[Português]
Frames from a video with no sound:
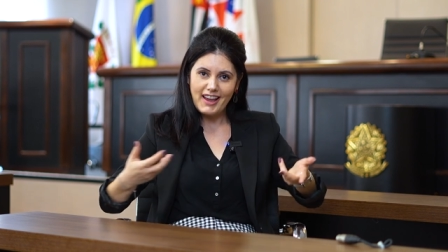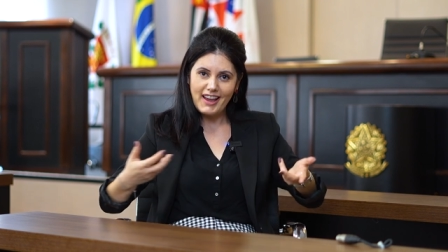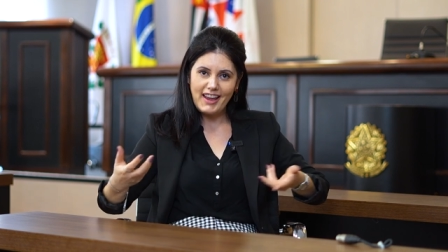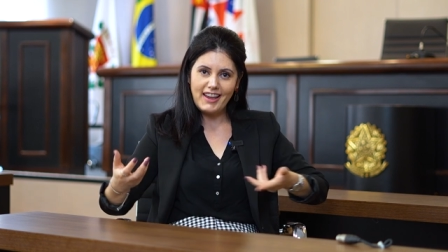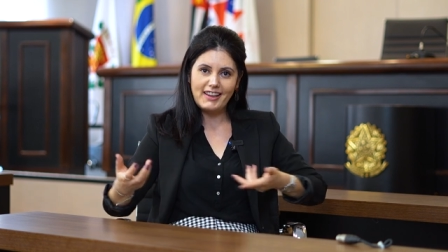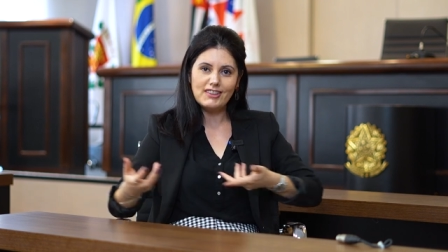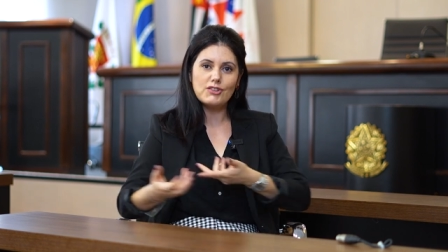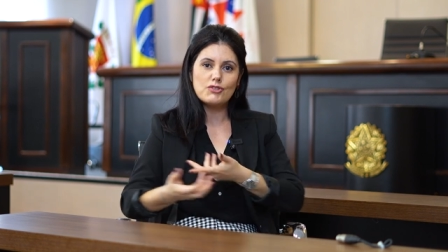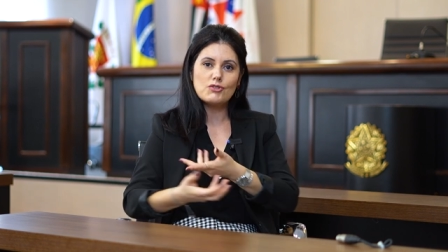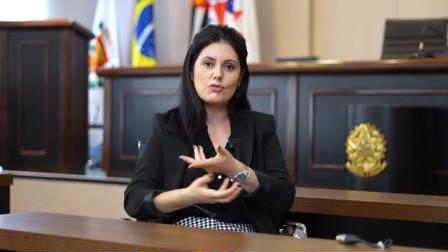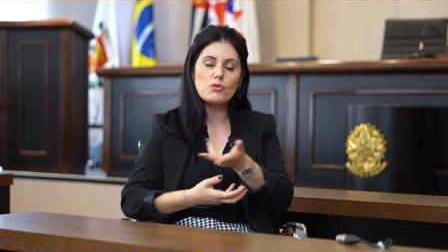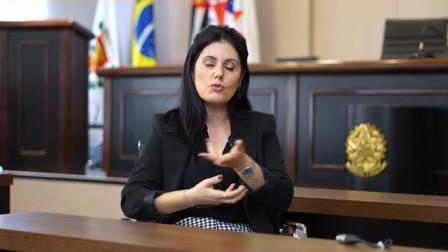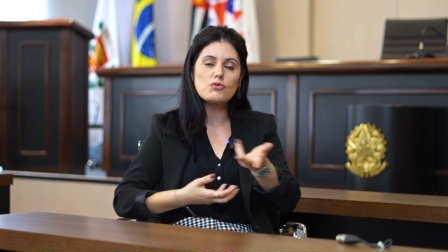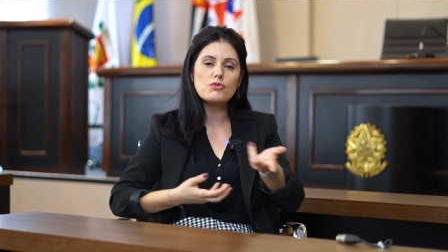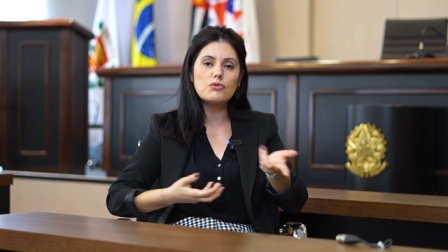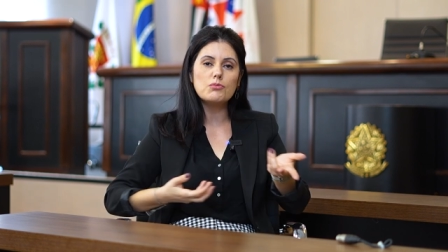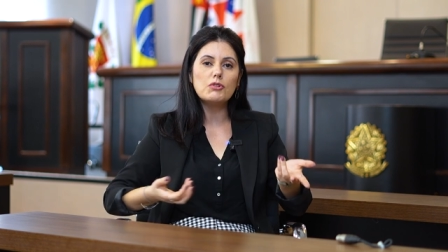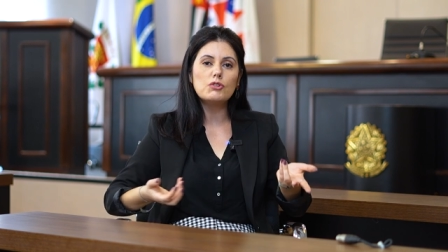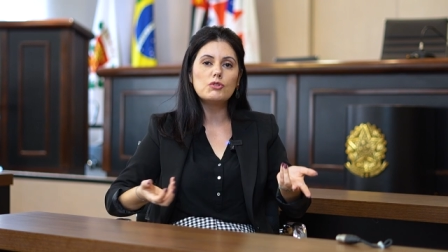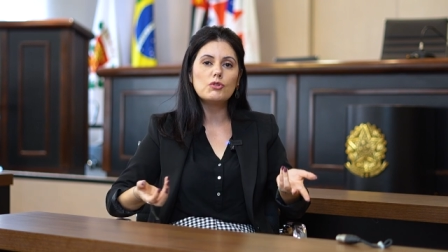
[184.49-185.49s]
entre os
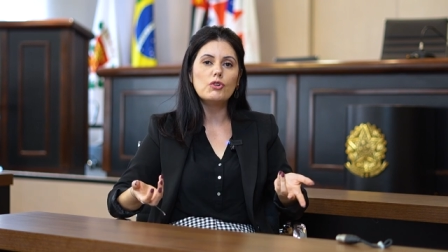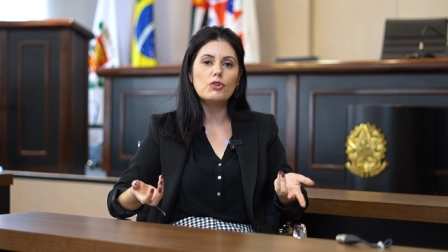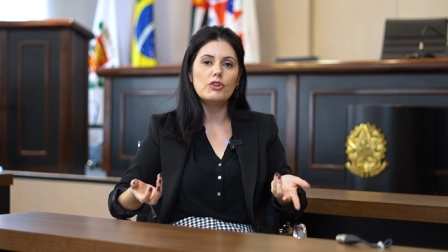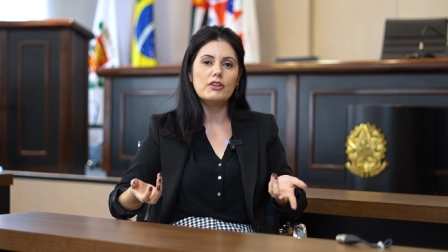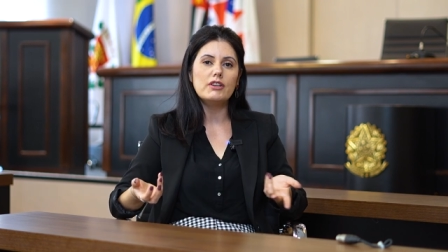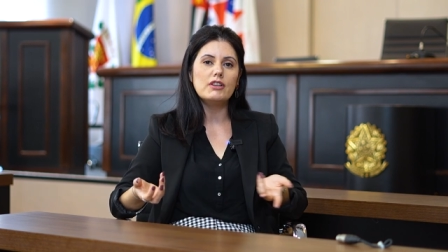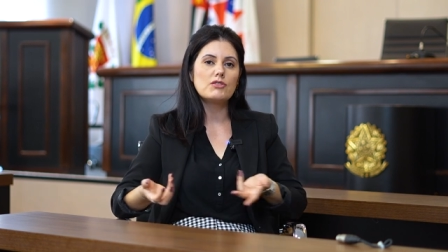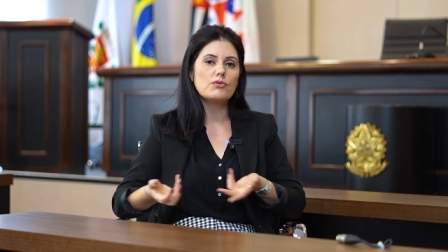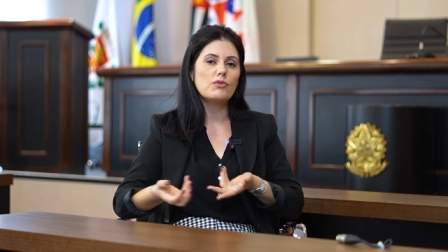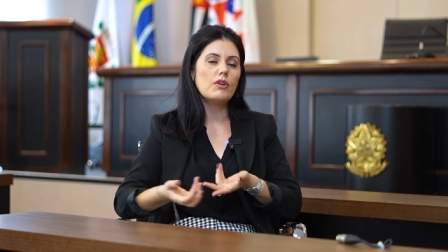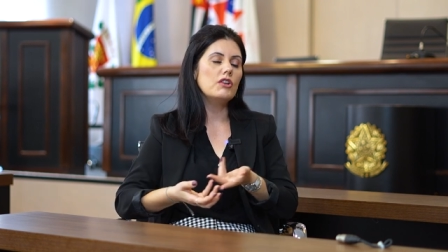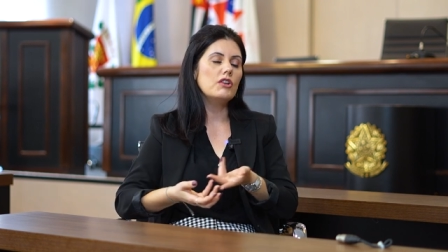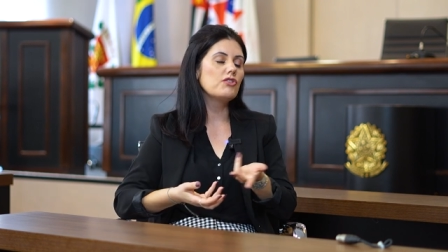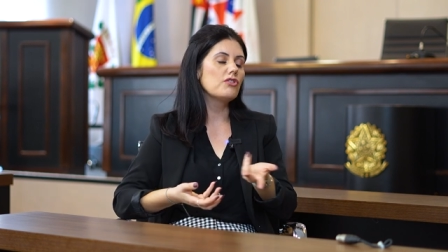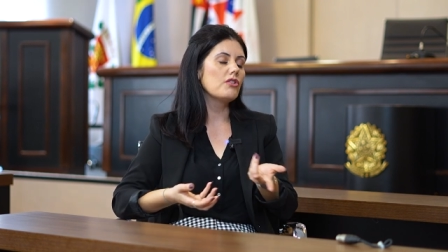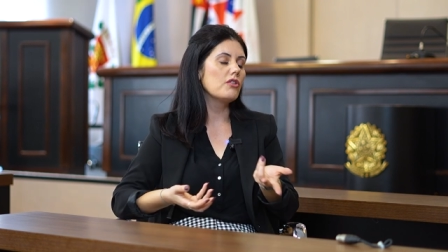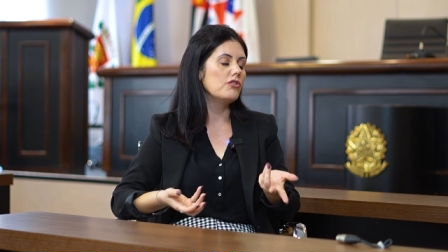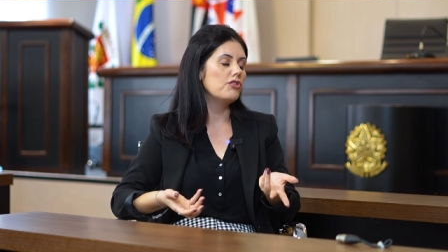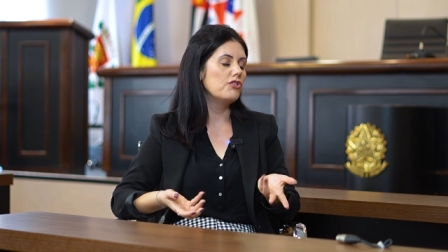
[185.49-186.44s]
consumidores né, de,